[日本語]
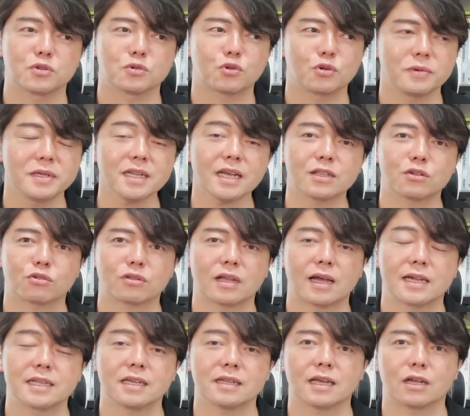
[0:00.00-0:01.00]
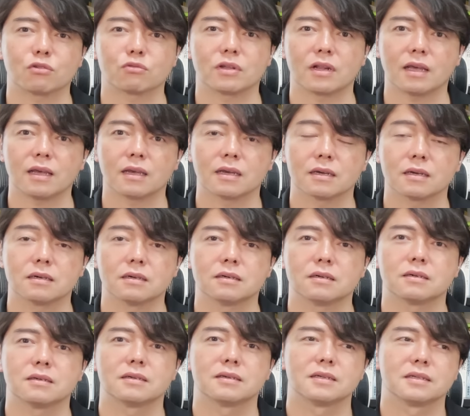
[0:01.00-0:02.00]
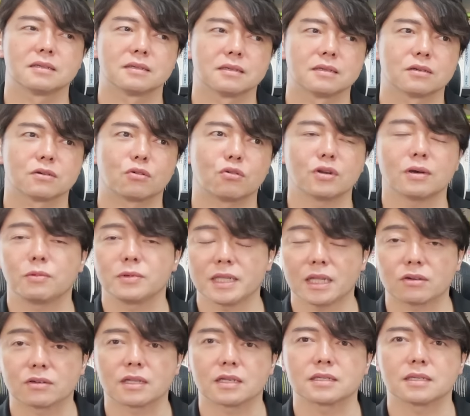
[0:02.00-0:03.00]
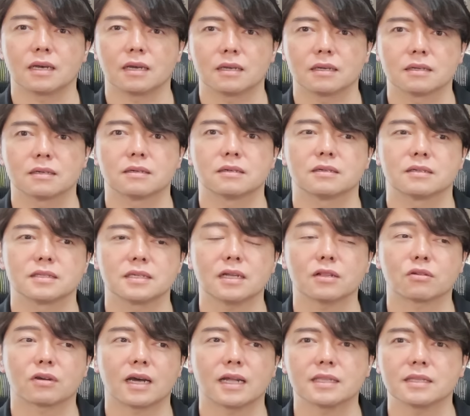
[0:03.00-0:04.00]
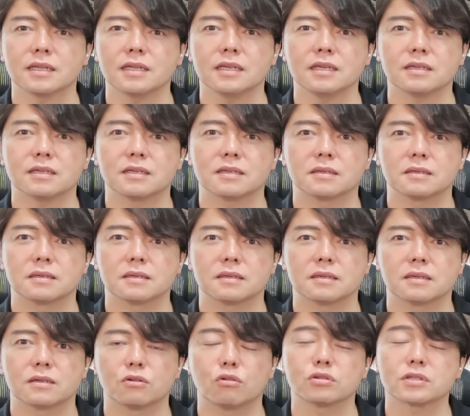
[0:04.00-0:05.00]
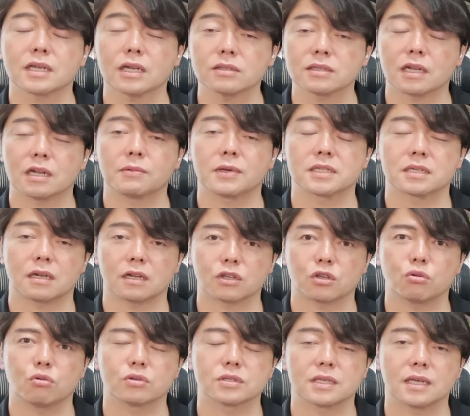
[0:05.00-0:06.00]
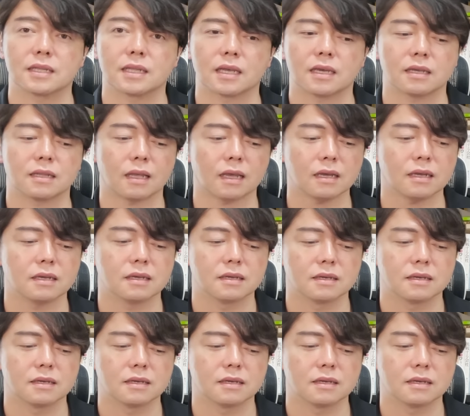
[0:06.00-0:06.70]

まあ、これ見ないってことはありえないのでね。うん。これはもう見てください。うん、じゃなくて勝手にロスカットされますから、強制的にね。